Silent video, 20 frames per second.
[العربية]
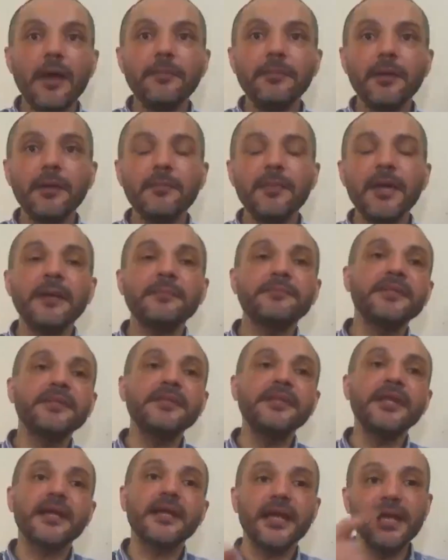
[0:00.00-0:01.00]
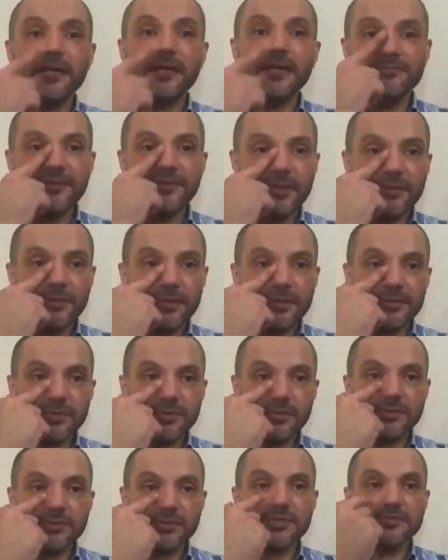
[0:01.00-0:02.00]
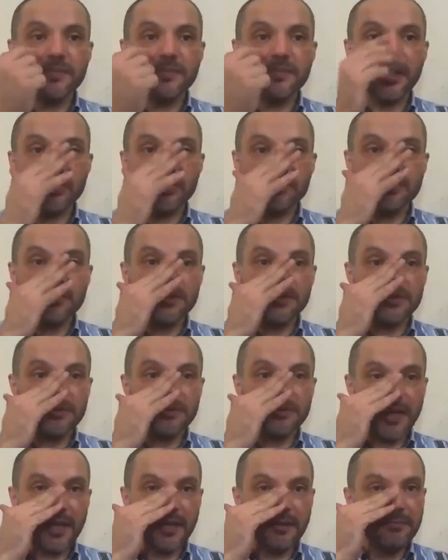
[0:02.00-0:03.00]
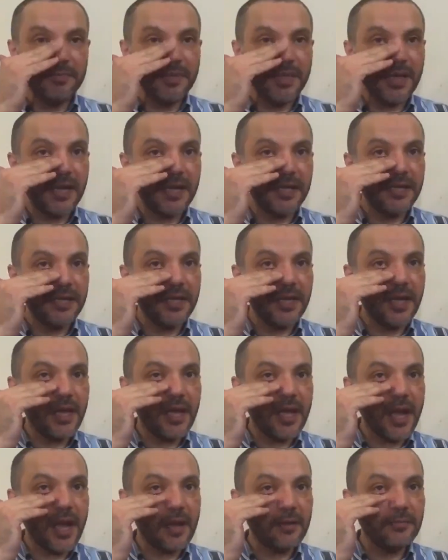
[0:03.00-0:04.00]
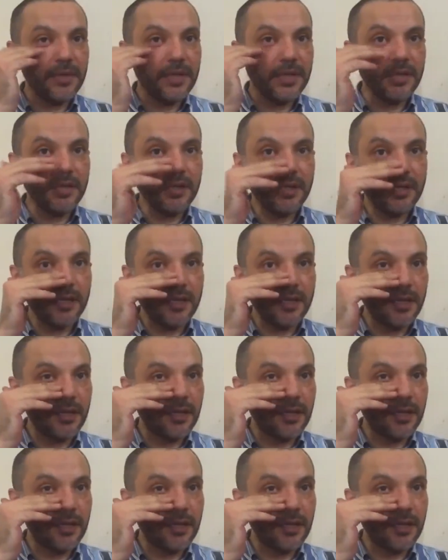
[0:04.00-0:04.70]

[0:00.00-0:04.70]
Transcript: قبل ما ابتدي اتكلم في الهيومن ريسورسز مانجمنت بحب الحقيقه اعمل